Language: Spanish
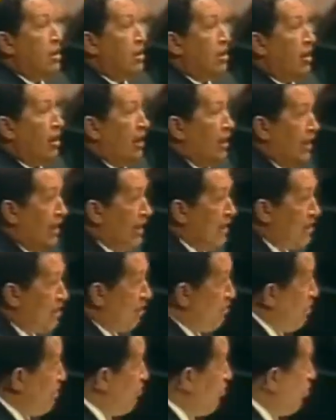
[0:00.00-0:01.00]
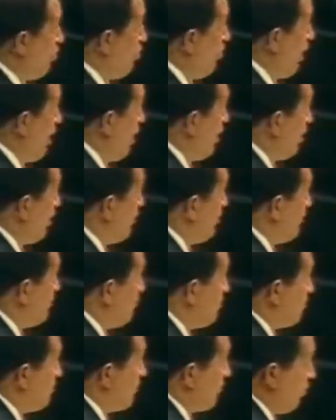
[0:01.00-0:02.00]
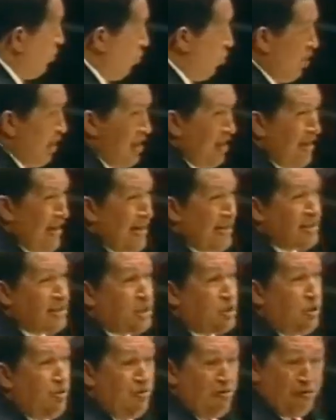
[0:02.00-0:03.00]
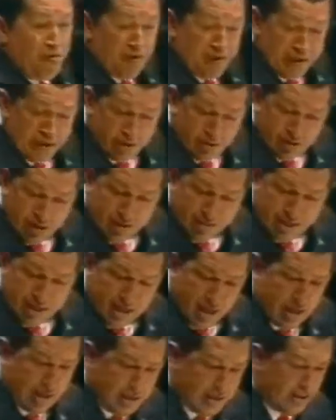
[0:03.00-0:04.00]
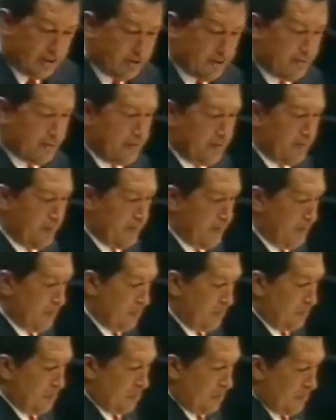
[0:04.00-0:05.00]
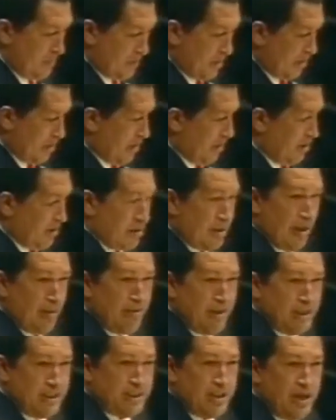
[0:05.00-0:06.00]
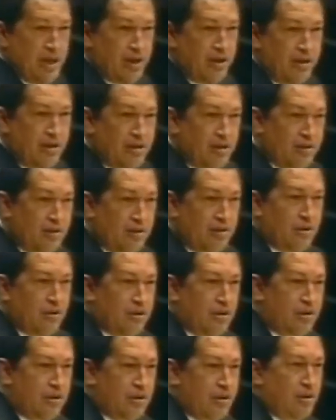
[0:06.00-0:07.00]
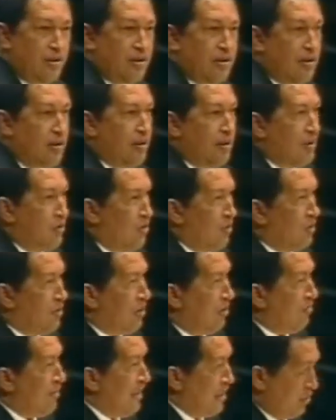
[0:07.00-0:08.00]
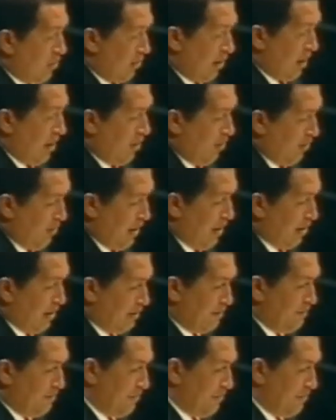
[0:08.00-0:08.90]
En este mismo lugar huele a azufre todavía esta mesa donde me ha tocado hablar.